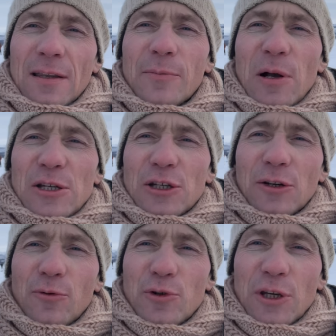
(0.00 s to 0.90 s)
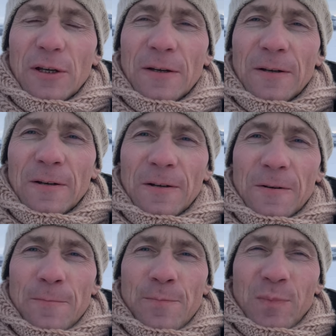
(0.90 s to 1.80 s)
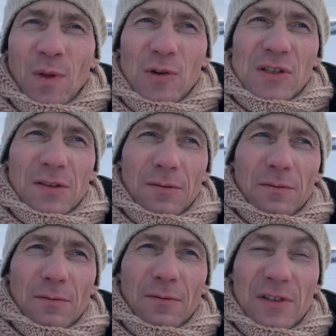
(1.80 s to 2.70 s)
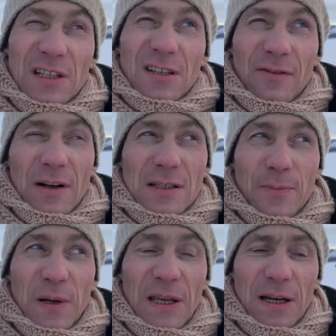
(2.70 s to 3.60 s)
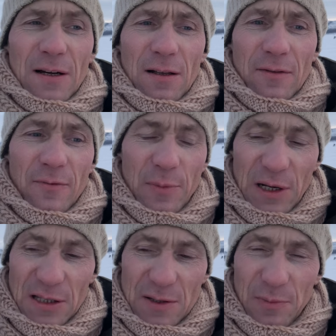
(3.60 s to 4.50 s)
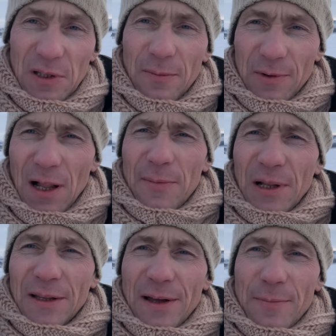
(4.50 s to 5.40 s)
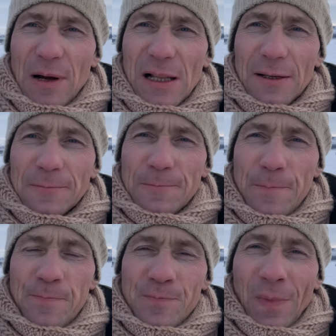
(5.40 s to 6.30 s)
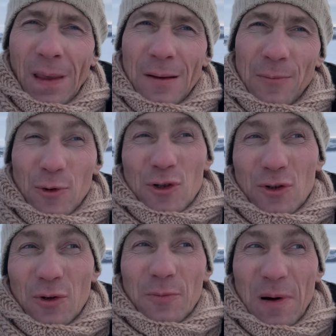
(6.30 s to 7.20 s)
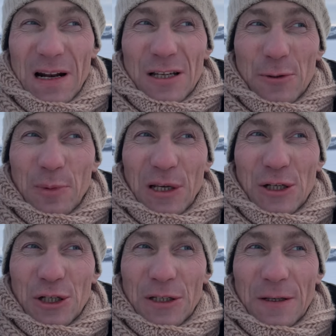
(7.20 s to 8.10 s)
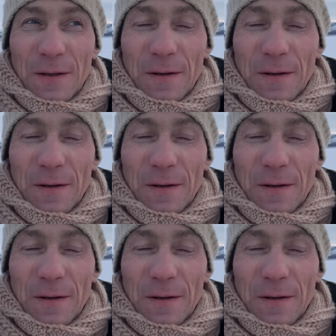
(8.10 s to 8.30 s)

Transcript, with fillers: Небольшие кучки. То есть в 10-20 приехали. В принципе, там долбило нормально. Может, стоит пораньше приезжать.